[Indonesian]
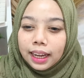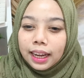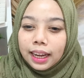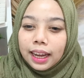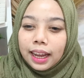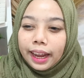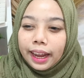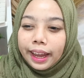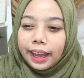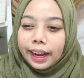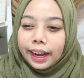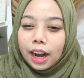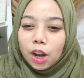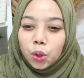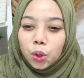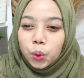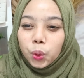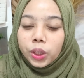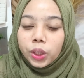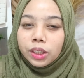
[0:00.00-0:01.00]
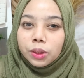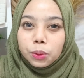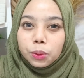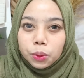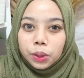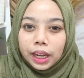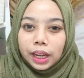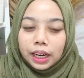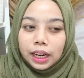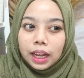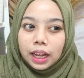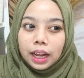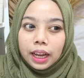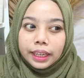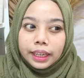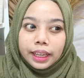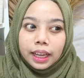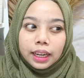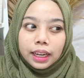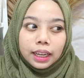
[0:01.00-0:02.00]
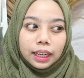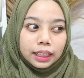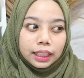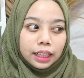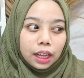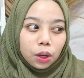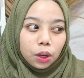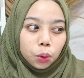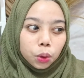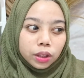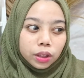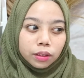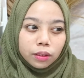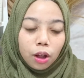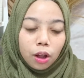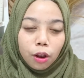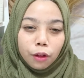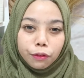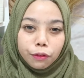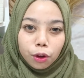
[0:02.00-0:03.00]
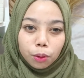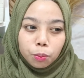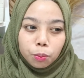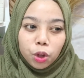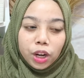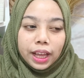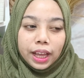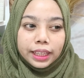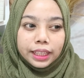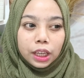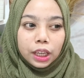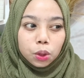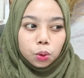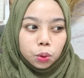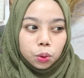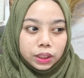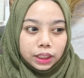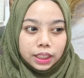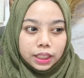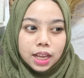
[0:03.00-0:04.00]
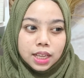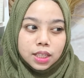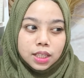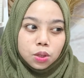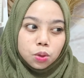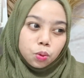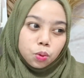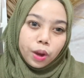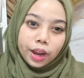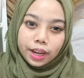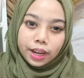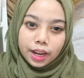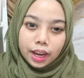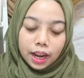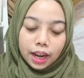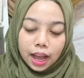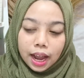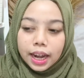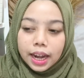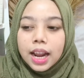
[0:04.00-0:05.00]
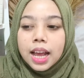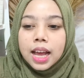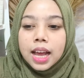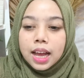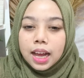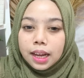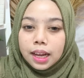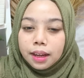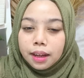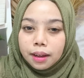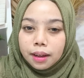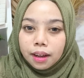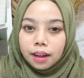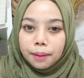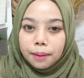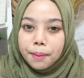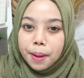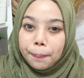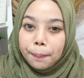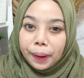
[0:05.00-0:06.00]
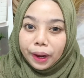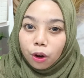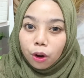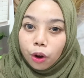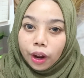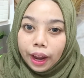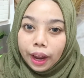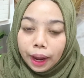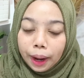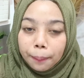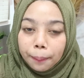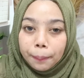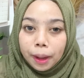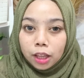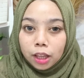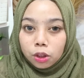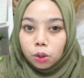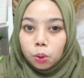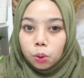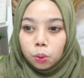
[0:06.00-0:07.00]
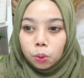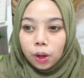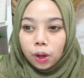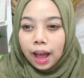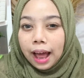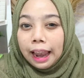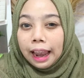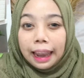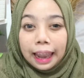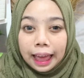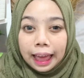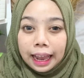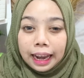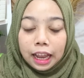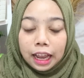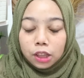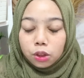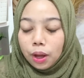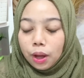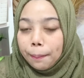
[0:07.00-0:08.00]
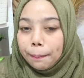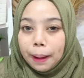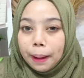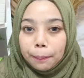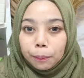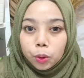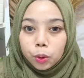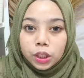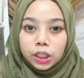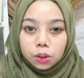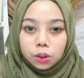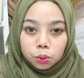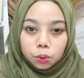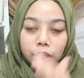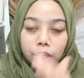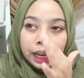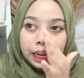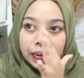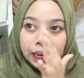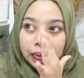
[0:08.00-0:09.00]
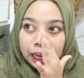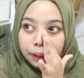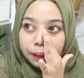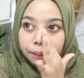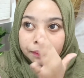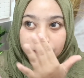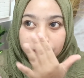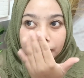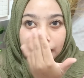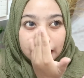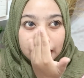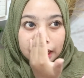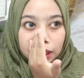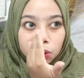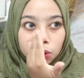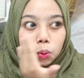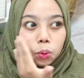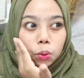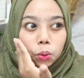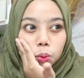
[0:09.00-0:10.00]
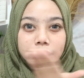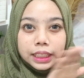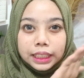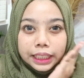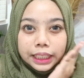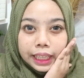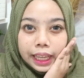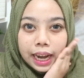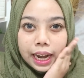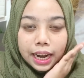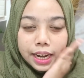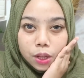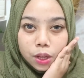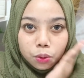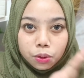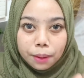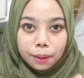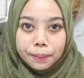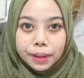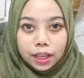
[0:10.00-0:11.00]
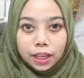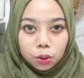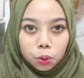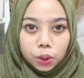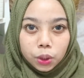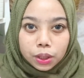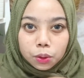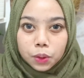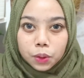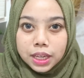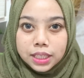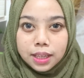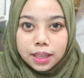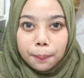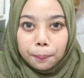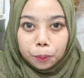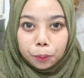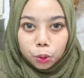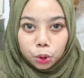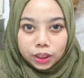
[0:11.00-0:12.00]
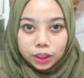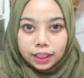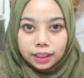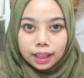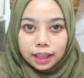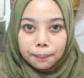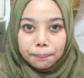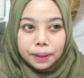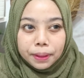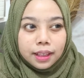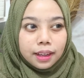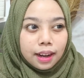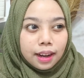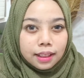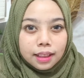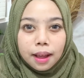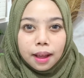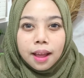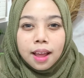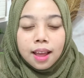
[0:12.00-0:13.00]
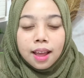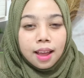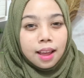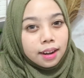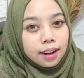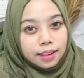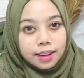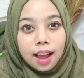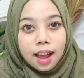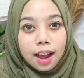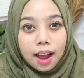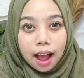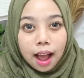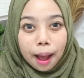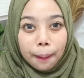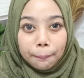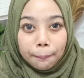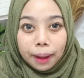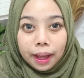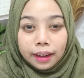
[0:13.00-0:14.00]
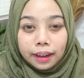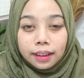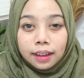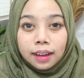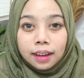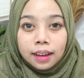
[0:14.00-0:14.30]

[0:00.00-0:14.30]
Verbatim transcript: kayak ragu gitu karena kalian takut kalau formulanya itu tidak sesuai dengan eh, BPOM atau halal atau apapun itu karena kan kadang tuh skincare ada tuh yang bikin kulit wajah putih tapi ternyata dia nggak aman